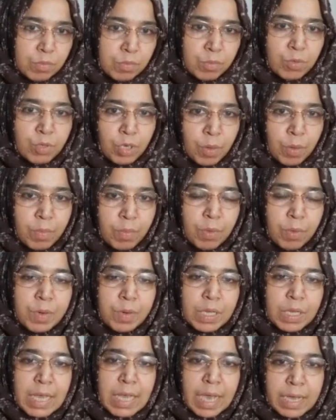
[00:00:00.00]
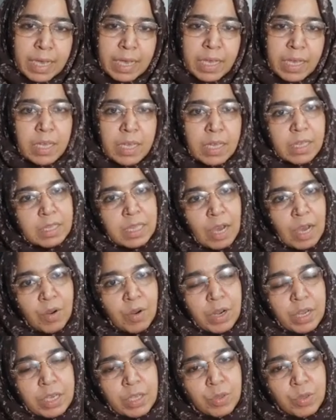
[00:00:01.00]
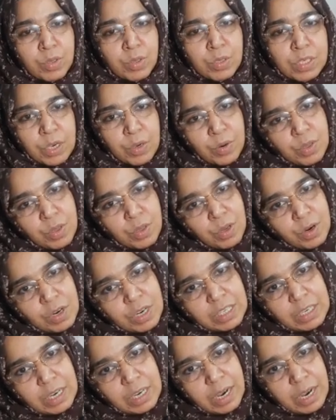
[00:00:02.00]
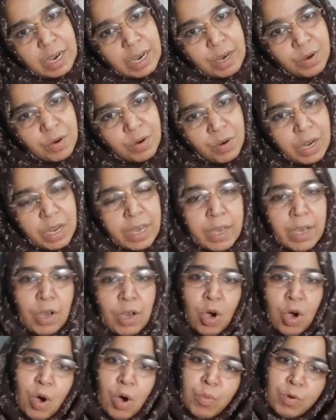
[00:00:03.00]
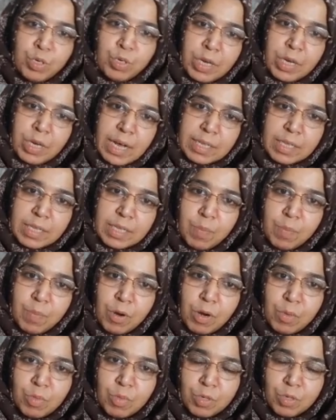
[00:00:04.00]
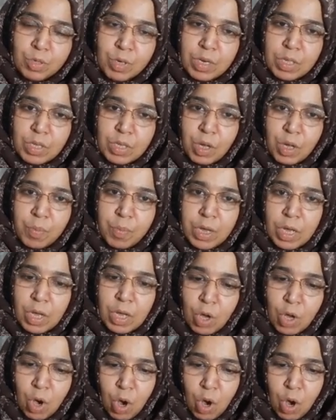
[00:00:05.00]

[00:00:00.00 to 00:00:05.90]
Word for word: সম্ভাবনা থাকে তাহলে কিন্তু যে কোনো ধরনের চাকা হলে অবশ্যই ডাক্তারের পরামর্শ নিতে হবে